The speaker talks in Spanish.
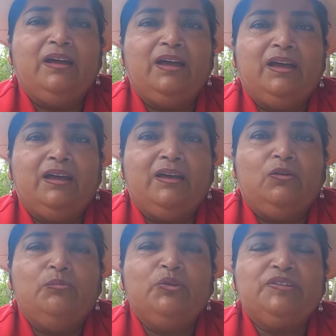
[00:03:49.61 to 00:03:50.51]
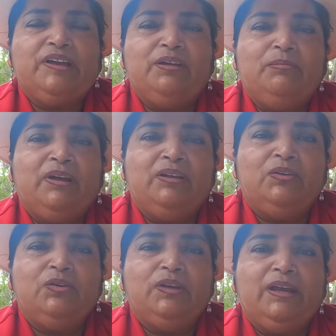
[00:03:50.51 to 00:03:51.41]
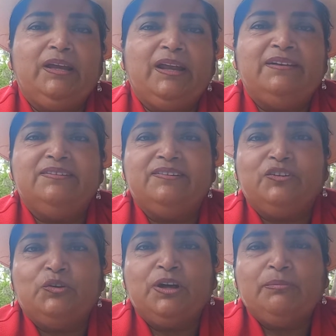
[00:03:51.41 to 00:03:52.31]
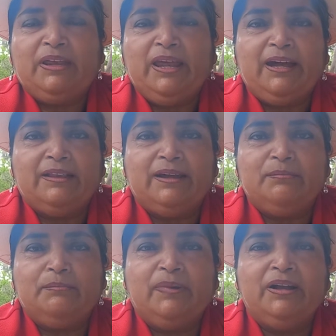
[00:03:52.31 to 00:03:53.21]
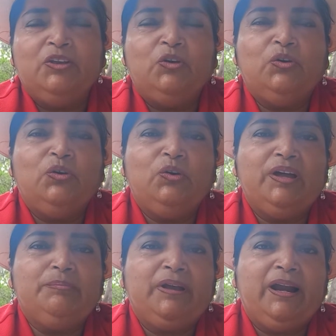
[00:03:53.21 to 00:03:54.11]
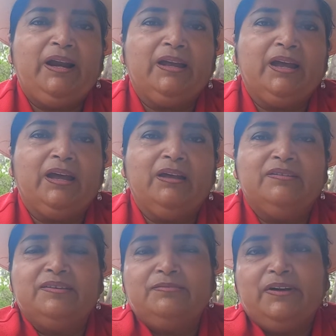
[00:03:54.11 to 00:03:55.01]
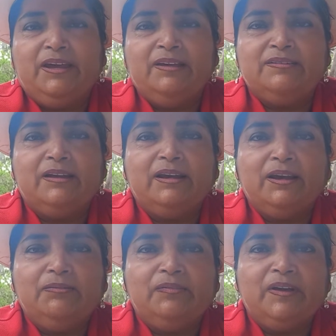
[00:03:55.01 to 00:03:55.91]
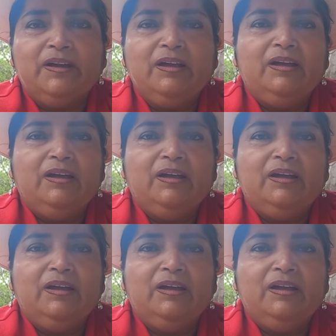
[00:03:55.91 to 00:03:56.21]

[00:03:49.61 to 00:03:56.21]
eh, un procedimiento de transición inmediata, más no esperar que si fallece el jefe,